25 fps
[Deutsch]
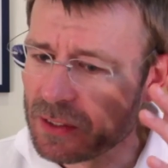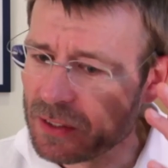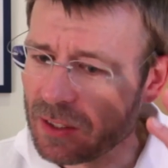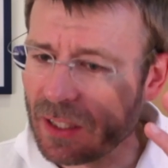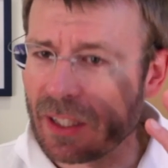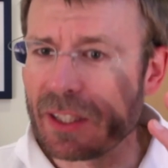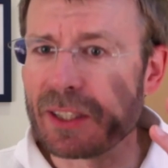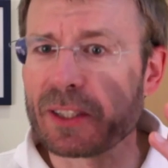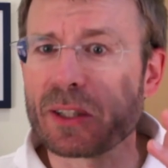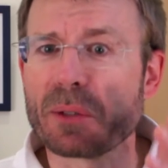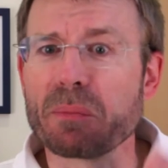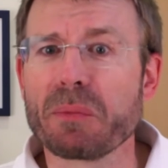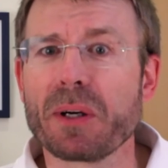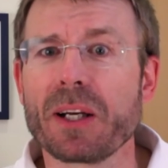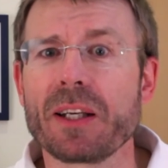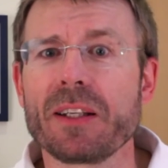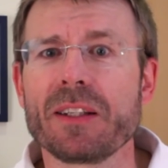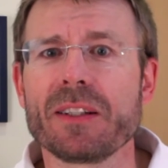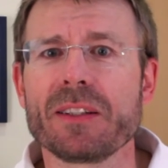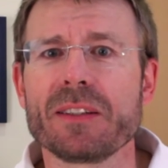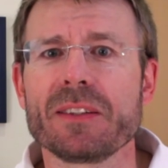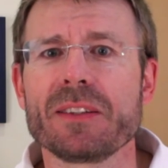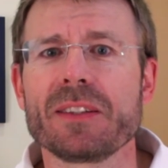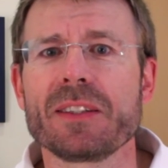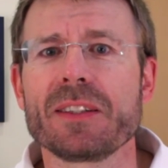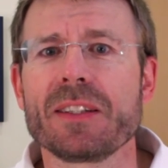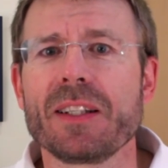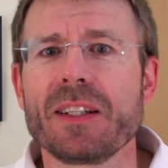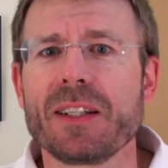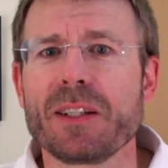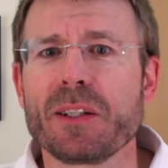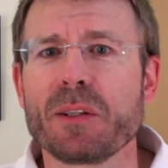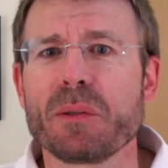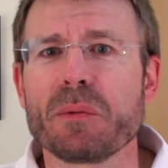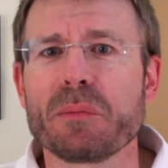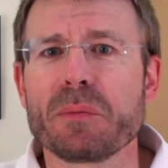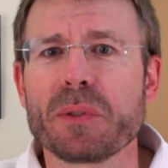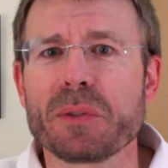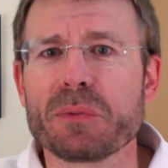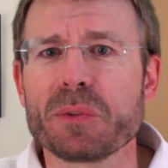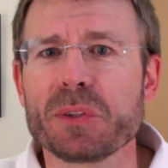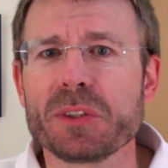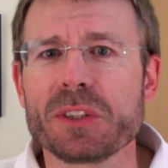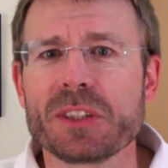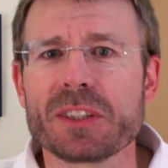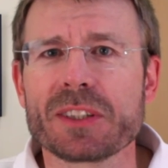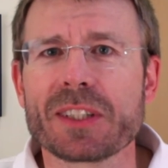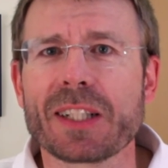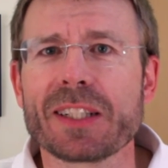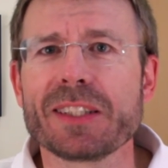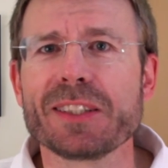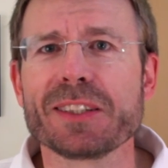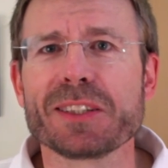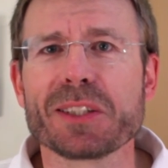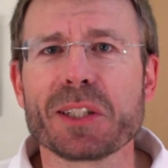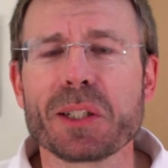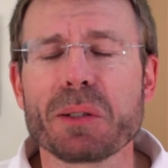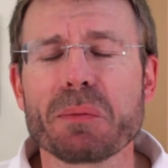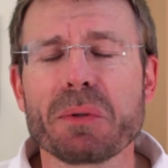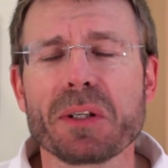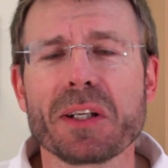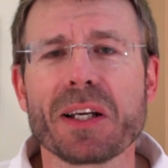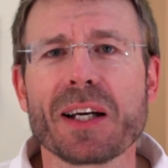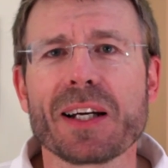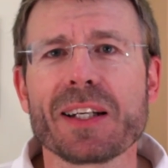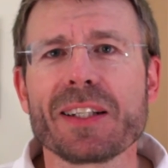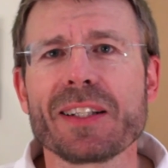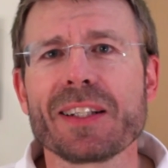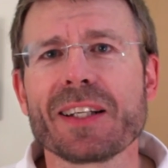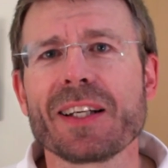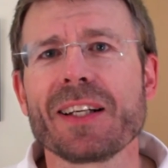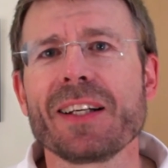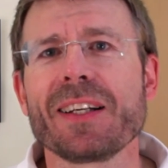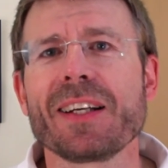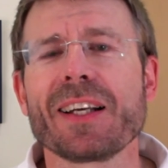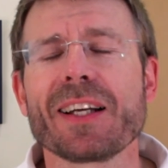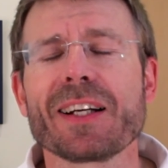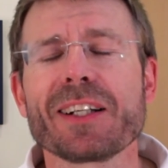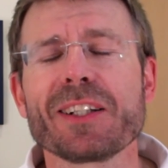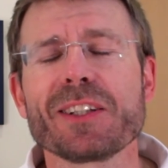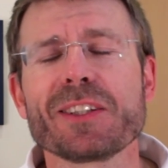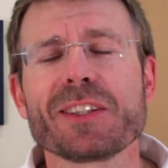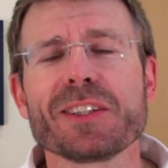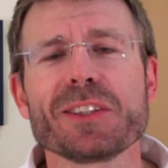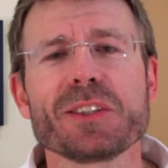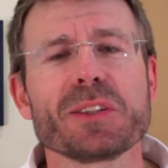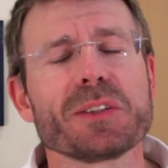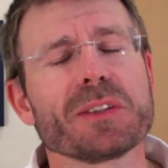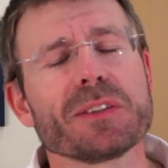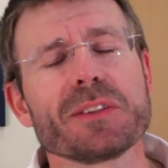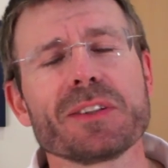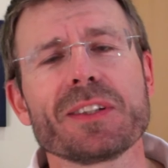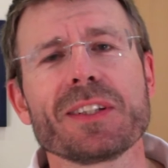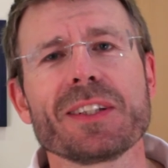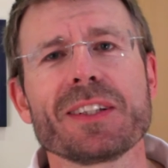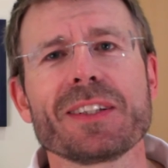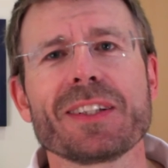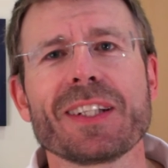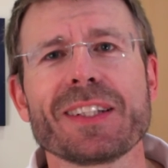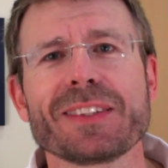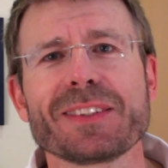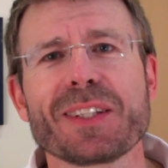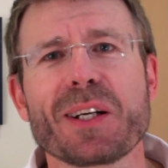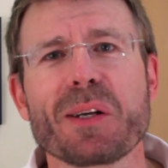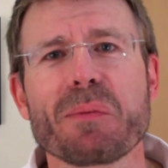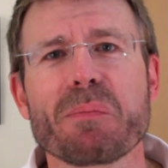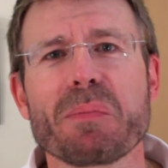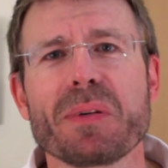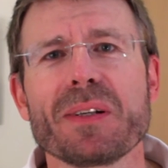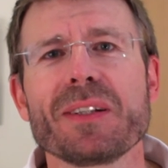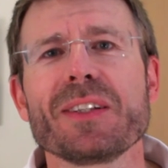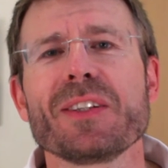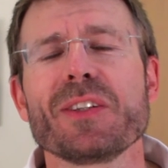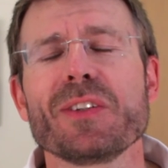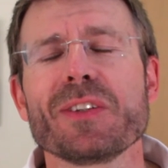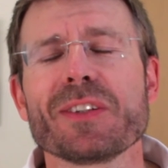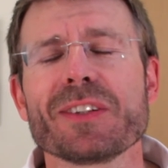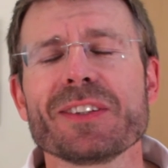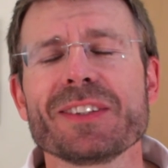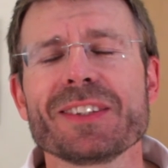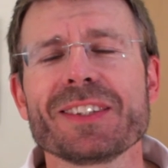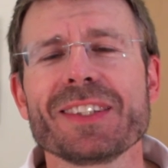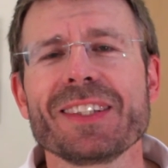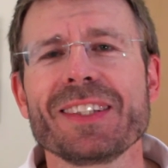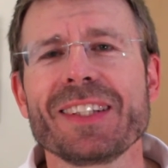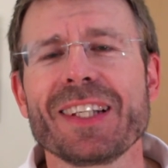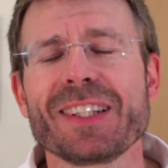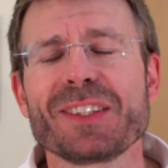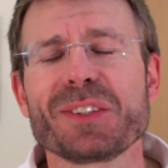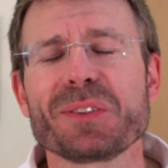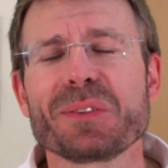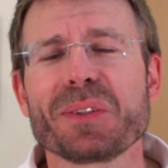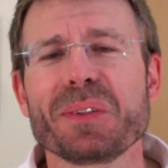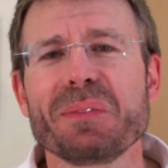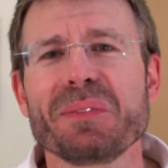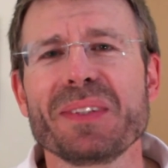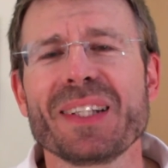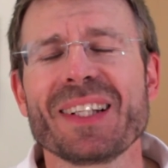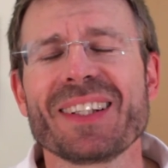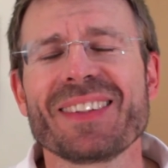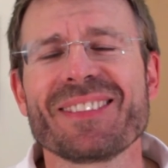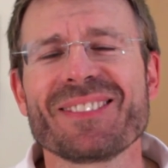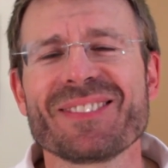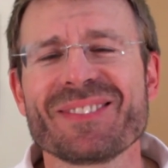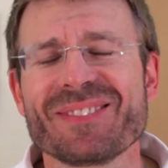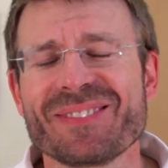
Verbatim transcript: allgemeinen Bewusstseinsebene angelangt ist und deshalb hören Sie ihn jetzt von mir.